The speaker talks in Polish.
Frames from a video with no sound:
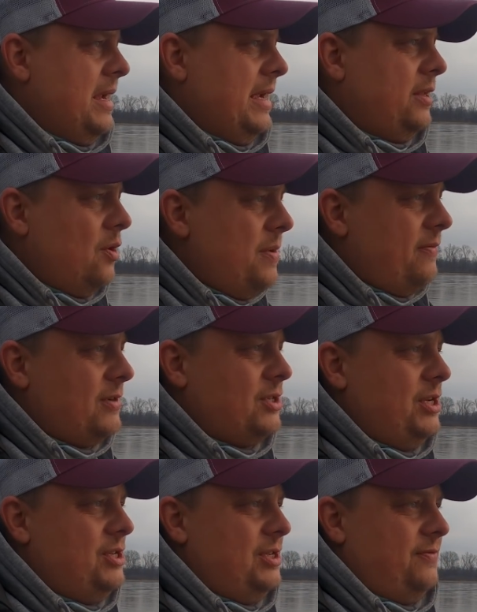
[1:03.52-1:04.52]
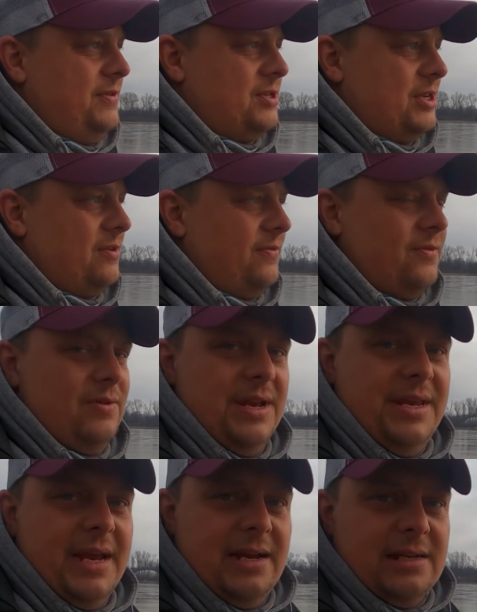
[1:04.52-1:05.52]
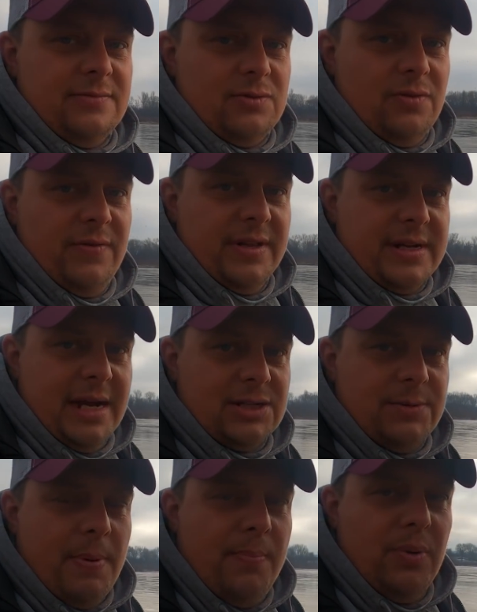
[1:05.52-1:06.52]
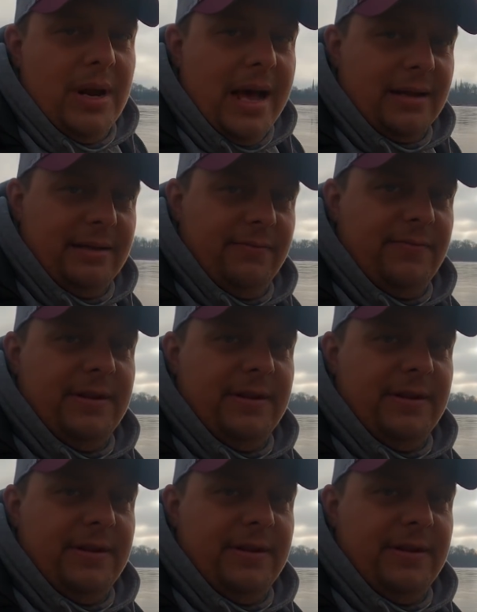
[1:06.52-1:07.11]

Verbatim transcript: i to mnie właśnie dziwi, że to w ogóle nie jest wśród wędkarzy popularne.